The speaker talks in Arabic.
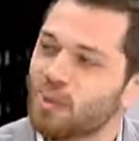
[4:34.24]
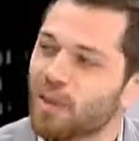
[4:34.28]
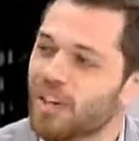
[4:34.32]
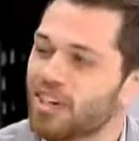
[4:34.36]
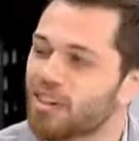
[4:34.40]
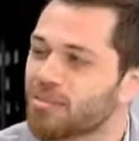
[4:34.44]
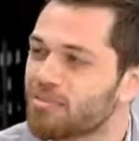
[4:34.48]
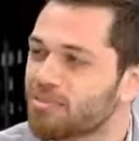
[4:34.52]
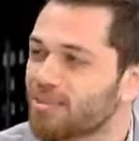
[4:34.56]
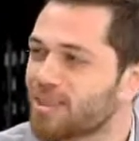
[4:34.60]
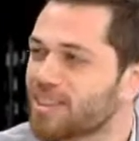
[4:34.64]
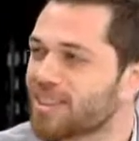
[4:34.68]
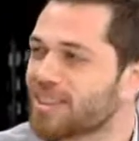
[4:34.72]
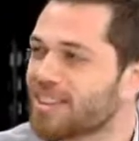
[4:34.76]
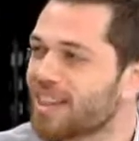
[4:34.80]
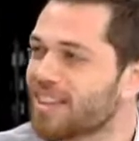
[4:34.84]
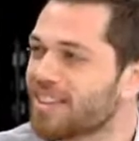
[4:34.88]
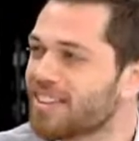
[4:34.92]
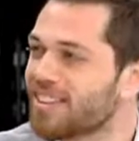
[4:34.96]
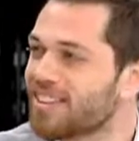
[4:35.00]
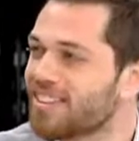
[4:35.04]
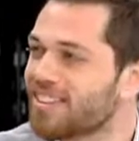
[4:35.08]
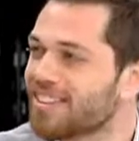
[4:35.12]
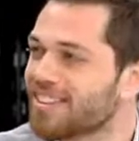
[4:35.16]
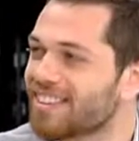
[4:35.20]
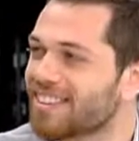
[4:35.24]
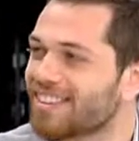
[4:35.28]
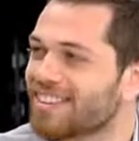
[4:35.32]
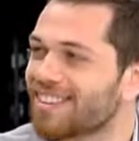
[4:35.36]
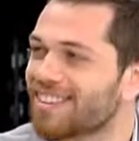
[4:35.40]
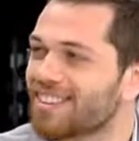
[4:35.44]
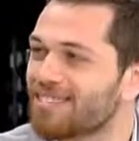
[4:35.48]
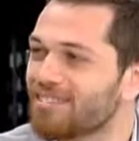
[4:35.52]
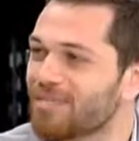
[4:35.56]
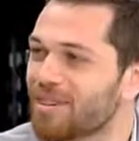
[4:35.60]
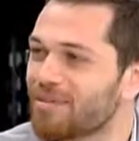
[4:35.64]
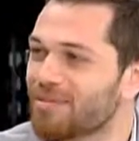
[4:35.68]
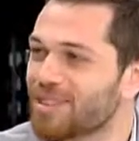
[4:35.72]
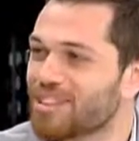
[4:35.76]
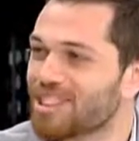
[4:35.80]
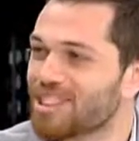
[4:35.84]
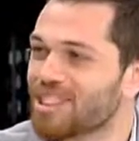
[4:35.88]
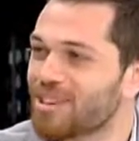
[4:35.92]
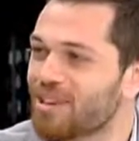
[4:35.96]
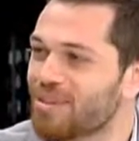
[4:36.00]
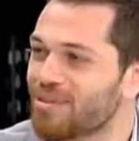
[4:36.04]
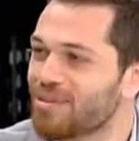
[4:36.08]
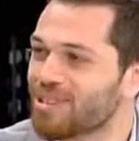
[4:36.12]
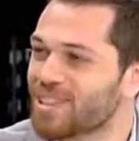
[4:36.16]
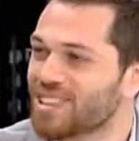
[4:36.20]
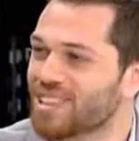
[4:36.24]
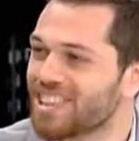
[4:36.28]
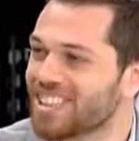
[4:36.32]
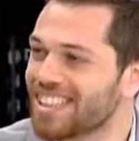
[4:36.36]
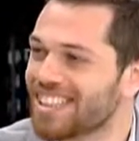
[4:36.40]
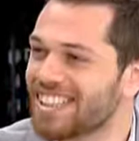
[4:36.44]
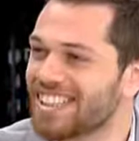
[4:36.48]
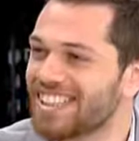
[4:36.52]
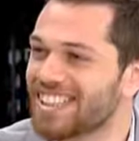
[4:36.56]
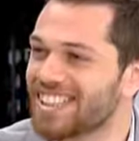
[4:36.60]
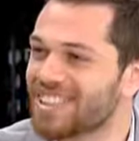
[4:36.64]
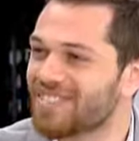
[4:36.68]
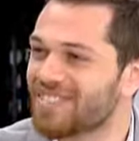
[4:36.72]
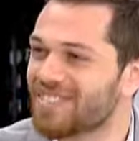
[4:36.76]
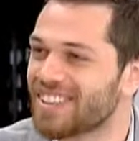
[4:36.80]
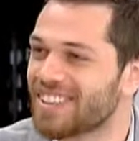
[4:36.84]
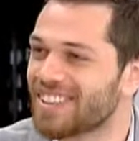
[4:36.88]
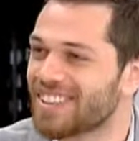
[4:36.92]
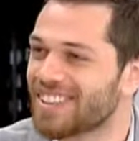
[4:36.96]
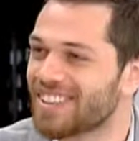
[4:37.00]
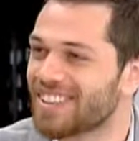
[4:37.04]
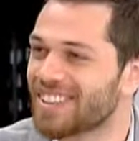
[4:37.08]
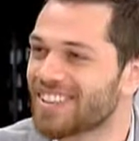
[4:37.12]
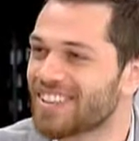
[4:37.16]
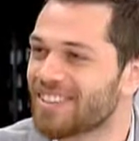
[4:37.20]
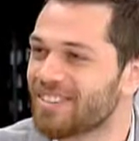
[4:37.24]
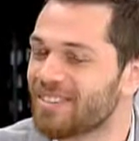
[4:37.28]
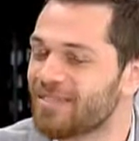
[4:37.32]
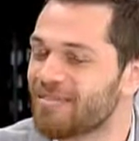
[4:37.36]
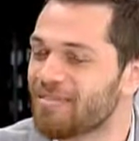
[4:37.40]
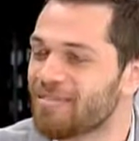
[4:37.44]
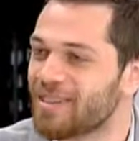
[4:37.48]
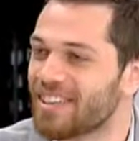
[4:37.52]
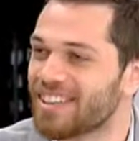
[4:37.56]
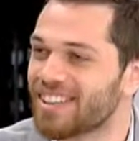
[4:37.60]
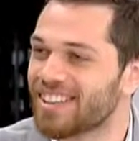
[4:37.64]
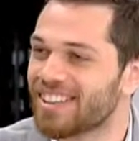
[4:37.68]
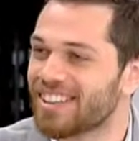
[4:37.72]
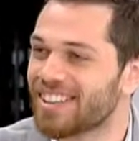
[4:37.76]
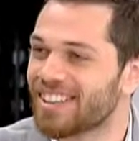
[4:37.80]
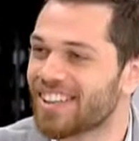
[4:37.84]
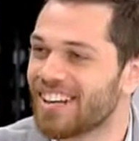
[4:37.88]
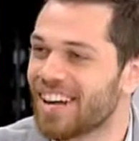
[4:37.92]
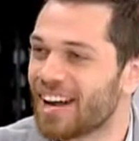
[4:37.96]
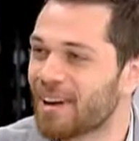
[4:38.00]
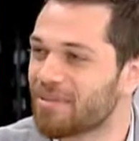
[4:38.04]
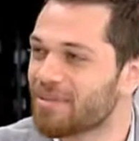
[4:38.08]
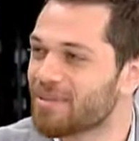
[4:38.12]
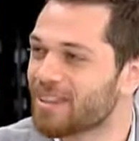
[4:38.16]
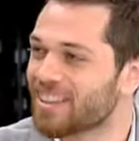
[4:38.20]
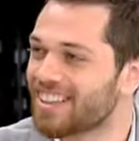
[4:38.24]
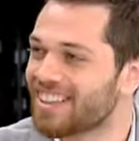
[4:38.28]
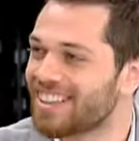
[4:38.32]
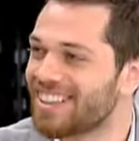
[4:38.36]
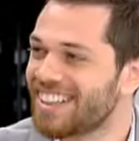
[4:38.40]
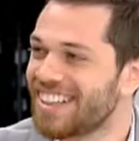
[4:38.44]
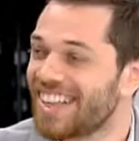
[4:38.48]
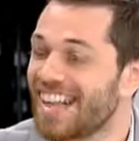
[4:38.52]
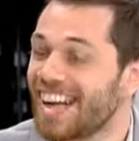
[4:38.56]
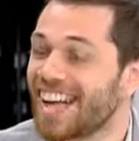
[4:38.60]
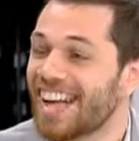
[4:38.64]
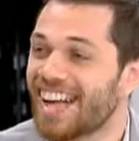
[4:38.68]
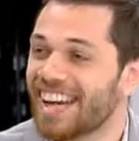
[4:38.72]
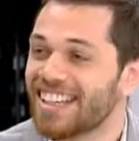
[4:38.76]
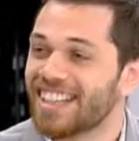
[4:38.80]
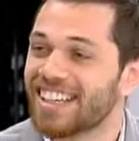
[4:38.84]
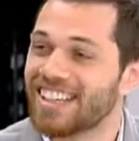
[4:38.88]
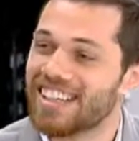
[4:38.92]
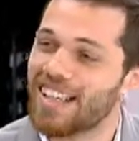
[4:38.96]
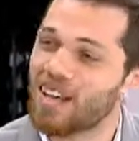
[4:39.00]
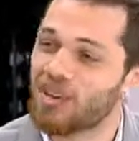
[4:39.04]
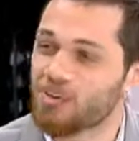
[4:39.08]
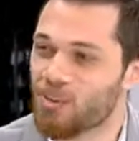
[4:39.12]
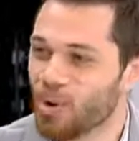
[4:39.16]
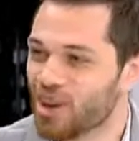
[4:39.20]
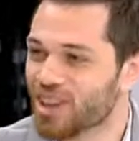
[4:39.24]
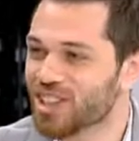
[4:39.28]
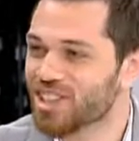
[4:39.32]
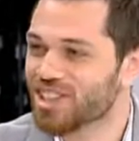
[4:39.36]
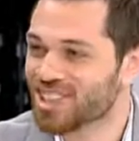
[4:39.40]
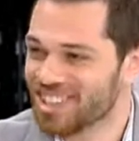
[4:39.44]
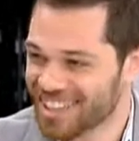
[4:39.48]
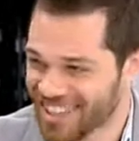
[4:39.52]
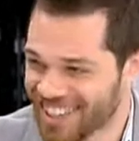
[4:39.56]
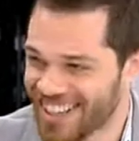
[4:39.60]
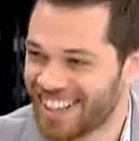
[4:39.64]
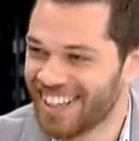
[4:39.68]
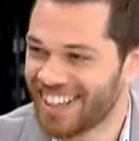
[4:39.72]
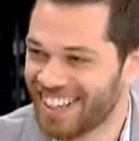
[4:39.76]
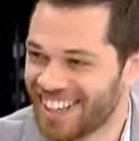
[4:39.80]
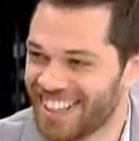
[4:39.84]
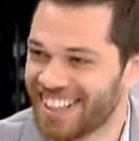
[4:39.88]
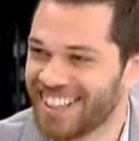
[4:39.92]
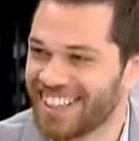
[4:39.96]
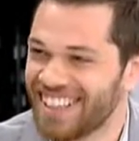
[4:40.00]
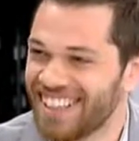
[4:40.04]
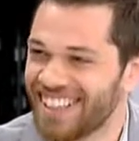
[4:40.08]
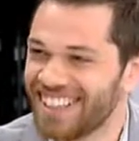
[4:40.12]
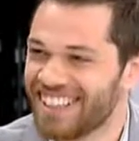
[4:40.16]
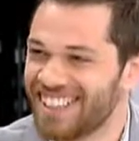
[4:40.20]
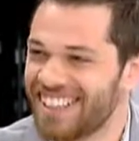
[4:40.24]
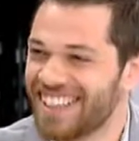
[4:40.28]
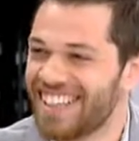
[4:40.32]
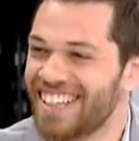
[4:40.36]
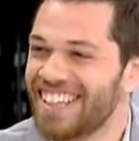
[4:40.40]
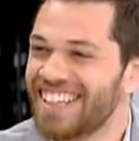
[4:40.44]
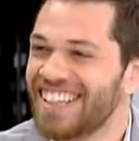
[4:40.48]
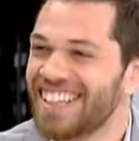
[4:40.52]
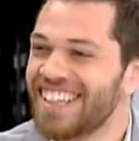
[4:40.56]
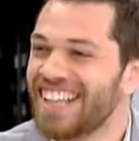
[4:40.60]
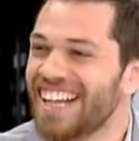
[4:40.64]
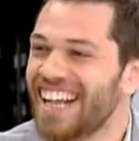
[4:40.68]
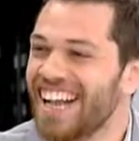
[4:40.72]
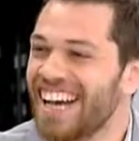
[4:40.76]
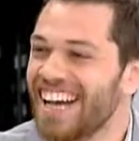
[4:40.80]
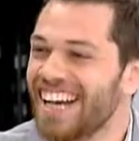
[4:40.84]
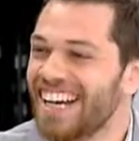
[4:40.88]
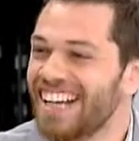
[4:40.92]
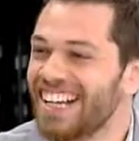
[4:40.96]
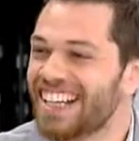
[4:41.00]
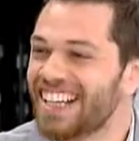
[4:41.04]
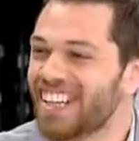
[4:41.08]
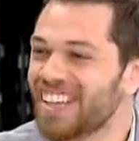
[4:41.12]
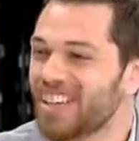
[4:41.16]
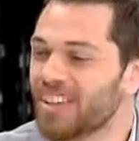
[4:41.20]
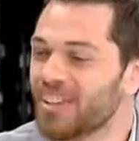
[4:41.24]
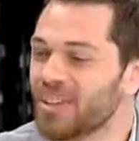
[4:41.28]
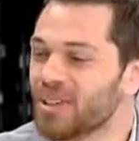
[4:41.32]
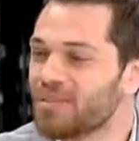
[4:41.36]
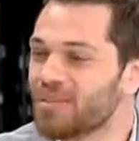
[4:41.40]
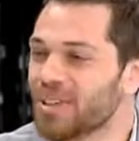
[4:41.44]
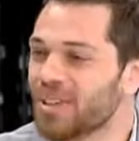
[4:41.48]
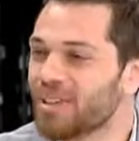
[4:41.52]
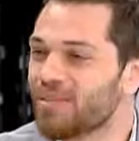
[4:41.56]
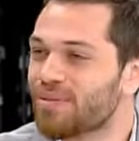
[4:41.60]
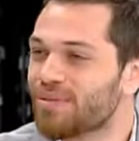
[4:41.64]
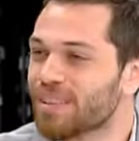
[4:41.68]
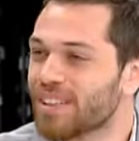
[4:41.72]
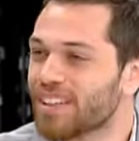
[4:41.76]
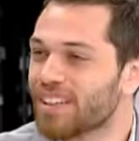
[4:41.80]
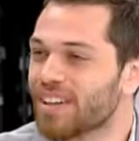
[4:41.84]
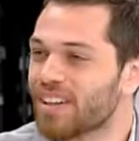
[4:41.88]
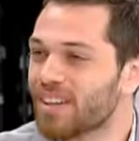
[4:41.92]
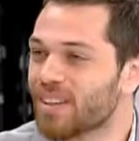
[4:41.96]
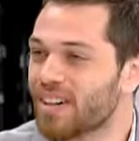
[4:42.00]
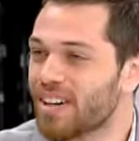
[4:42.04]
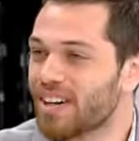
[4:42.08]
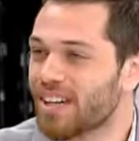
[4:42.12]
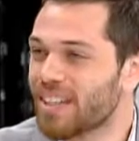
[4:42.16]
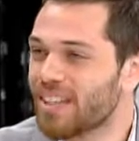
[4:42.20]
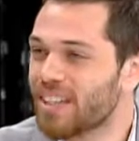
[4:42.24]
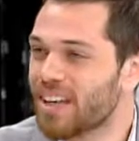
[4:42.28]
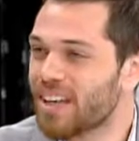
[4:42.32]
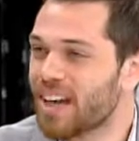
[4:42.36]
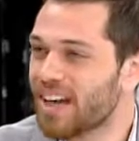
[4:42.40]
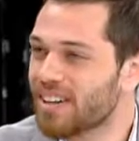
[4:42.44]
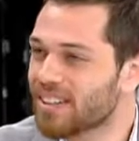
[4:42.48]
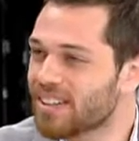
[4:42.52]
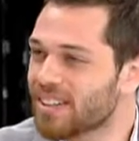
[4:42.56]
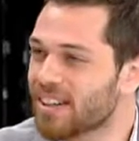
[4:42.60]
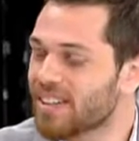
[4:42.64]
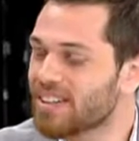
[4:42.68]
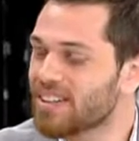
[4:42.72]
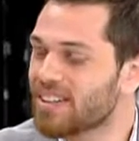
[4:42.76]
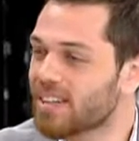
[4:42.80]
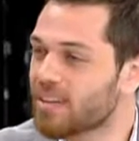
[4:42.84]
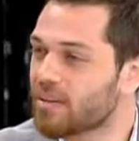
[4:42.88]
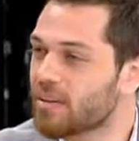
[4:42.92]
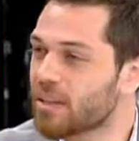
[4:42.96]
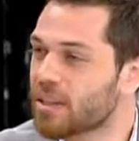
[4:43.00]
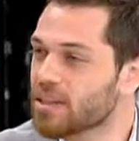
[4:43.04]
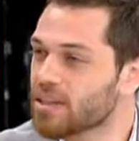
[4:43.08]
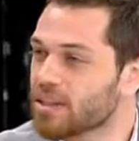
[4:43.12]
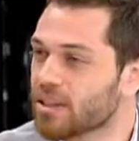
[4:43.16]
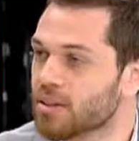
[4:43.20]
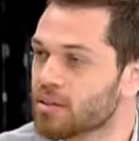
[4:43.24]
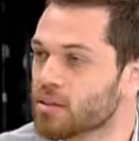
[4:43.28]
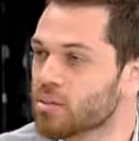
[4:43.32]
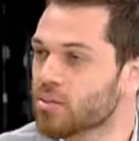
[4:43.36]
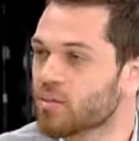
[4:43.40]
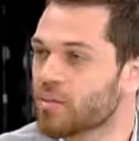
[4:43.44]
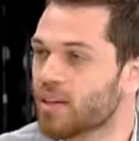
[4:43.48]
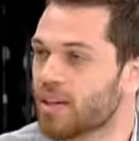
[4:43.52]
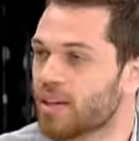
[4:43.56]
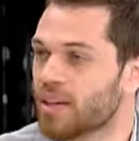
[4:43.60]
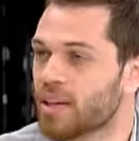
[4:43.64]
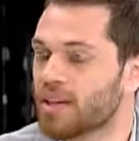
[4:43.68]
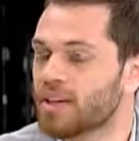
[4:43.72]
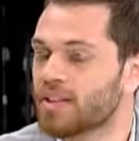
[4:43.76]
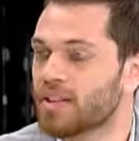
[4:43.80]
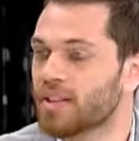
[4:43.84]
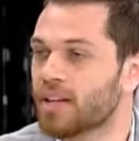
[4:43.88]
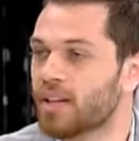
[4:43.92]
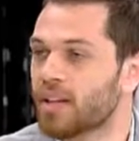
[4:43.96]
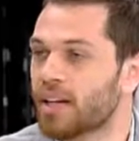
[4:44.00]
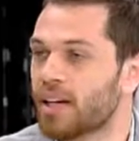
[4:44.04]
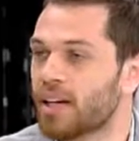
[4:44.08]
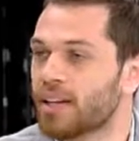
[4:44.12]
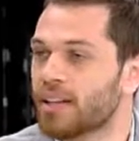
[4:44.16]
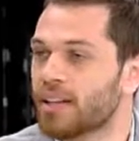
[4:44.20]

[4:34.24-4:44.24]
100% آه،, آه ما في شيء اوفيشال ريليس من آه، من هيدي ماي واتش مش اي واتش هيدي ذير واتش اليوم الفكره هي هالترند اللي بلشنا نشوفها كاتيا